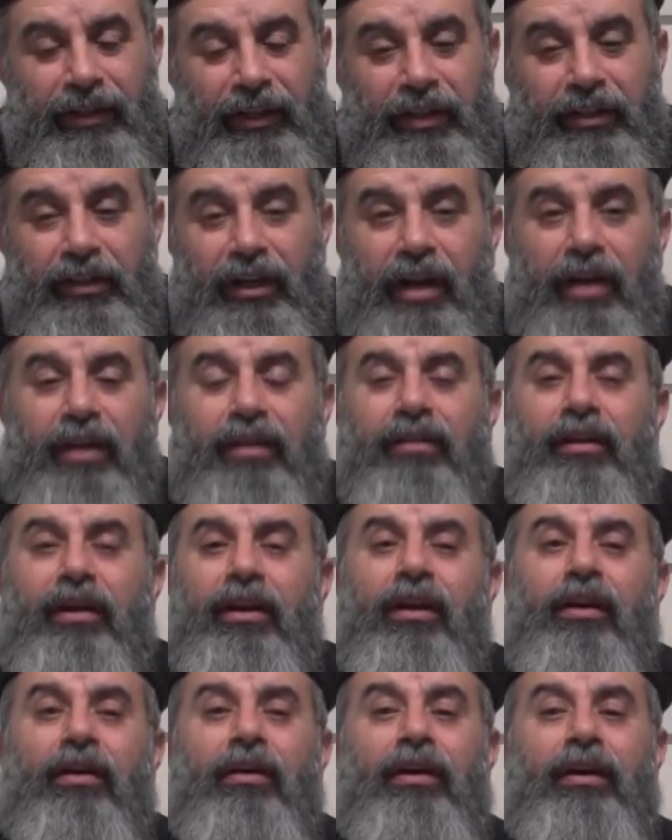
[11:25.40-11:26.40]

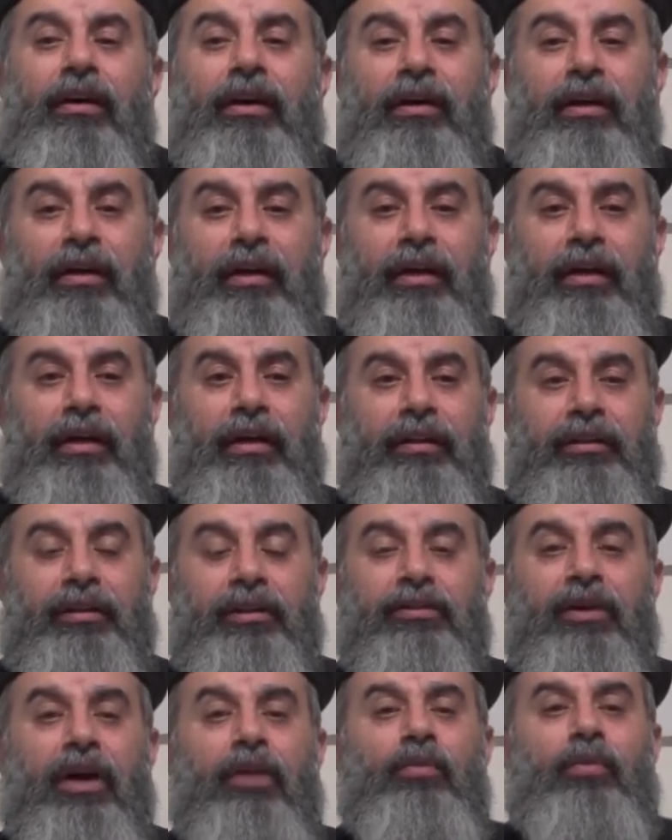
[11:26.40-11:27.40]
النهاردة
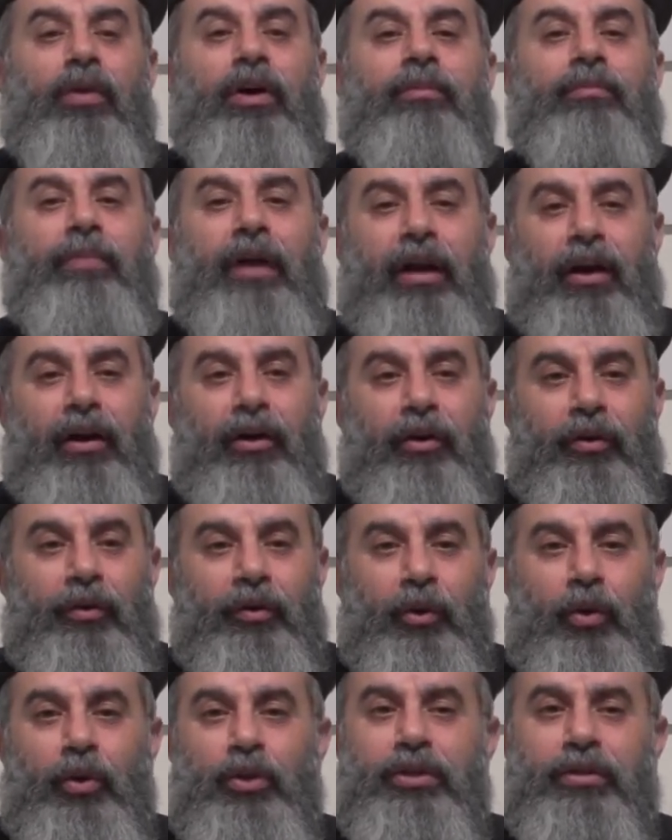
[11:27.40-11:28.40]
نطور بقى
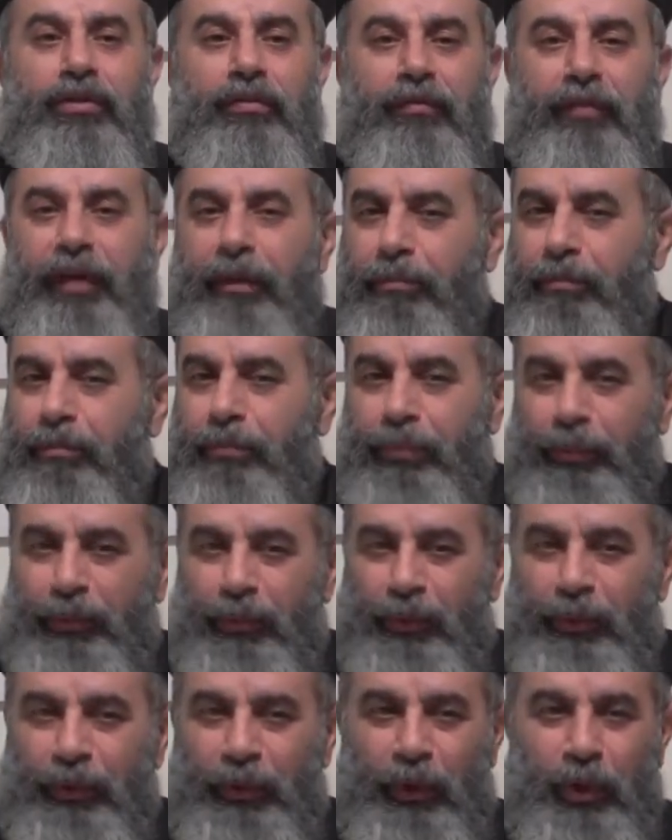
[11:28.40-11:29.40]
نخش فيب
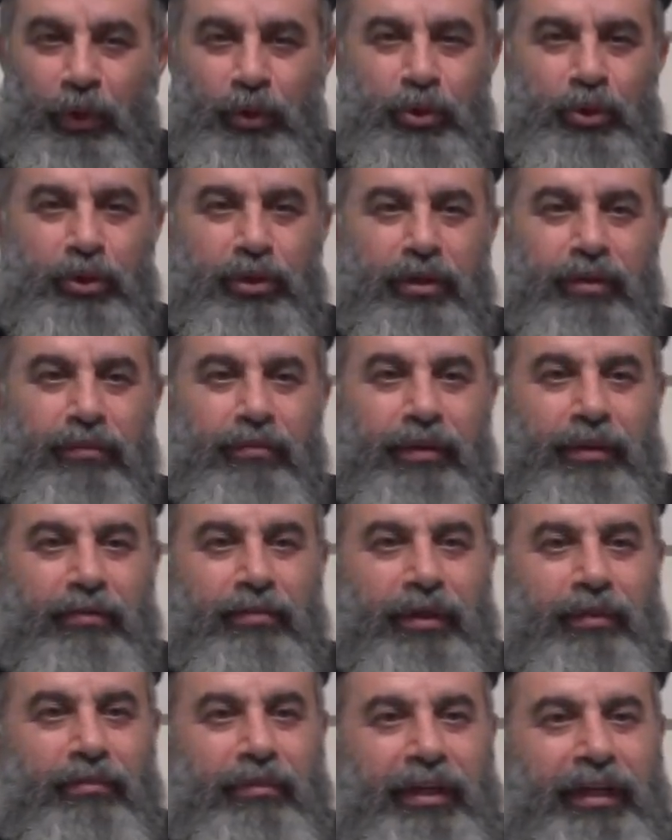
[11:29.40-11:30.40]
ونخش
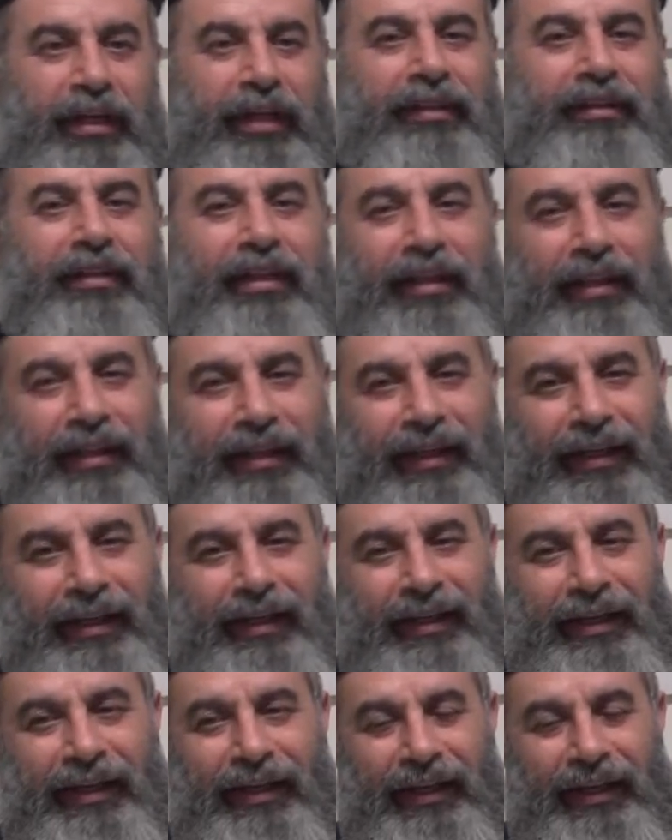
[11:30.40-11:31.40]
بريحة ال